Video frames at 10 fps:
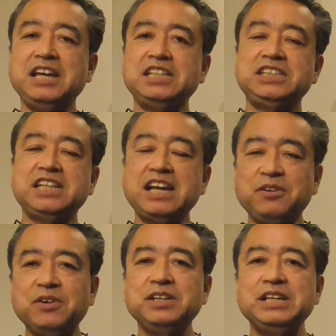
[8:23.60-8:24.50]
試
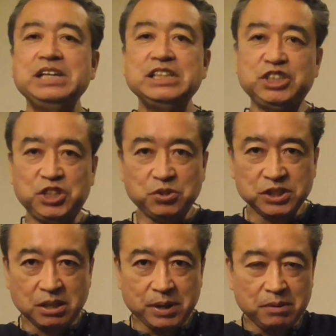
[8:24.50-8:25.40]
合を実
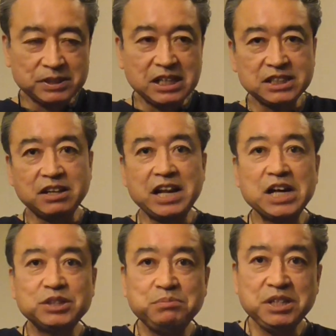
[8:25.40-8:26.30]
況してまいります明日は
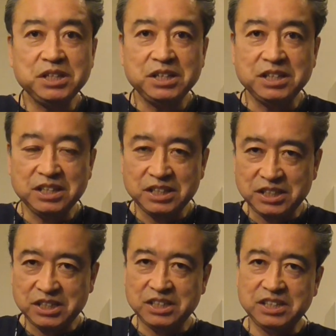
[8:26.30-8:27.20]

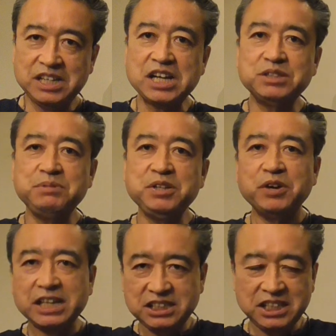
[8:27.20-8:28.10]
ラグビーラグビー
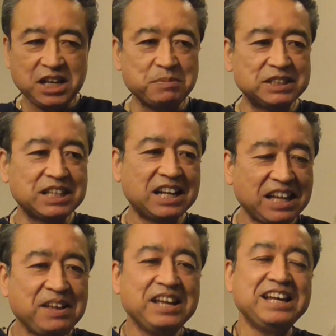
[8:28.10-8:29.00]
親父になりますか
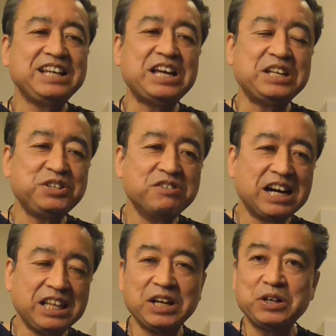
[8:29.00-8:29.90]
らね、えー、というわ
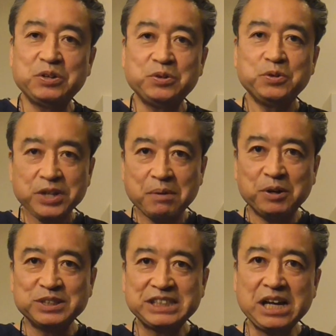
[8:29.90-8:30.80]
けで今夜
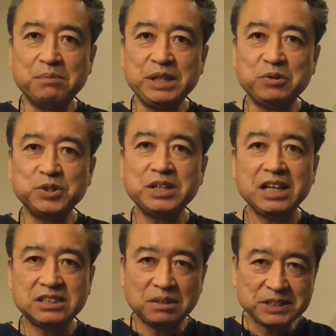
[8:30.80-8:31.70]
も最後までご視聴あ
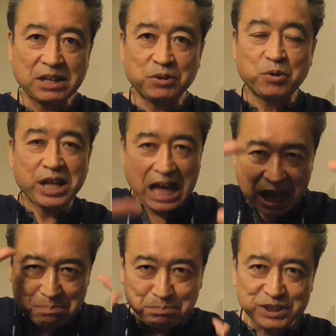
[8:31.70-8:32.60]
りがとうございましたこれ
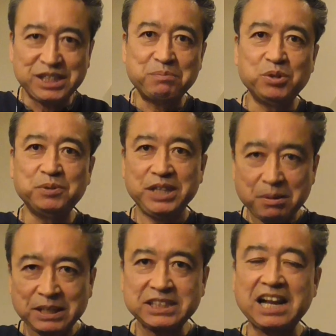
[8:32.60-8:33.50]
アップして僕も
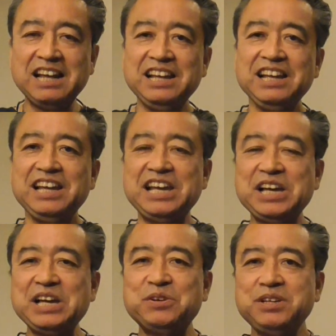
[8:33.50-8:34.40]
寝ますから、
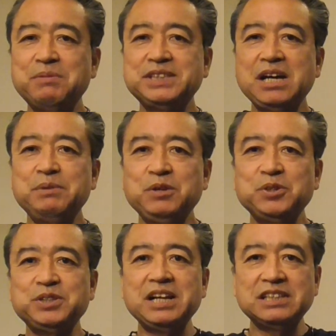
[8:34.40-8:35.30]
えー、今夜も最後まで
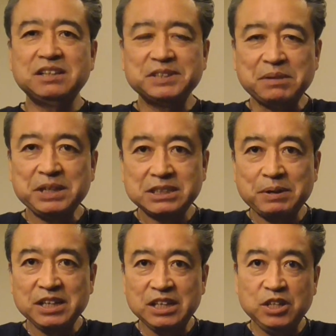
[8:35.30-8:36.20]
ご視聴ありがとうございました
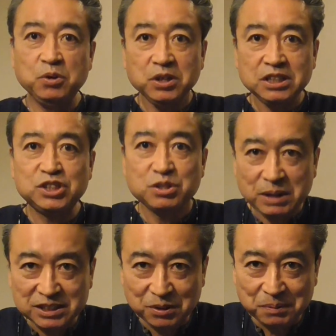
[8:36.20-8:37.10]
皆様良い週
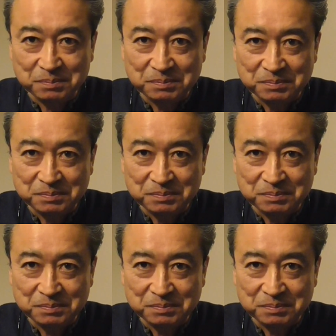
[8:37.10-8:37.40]
末を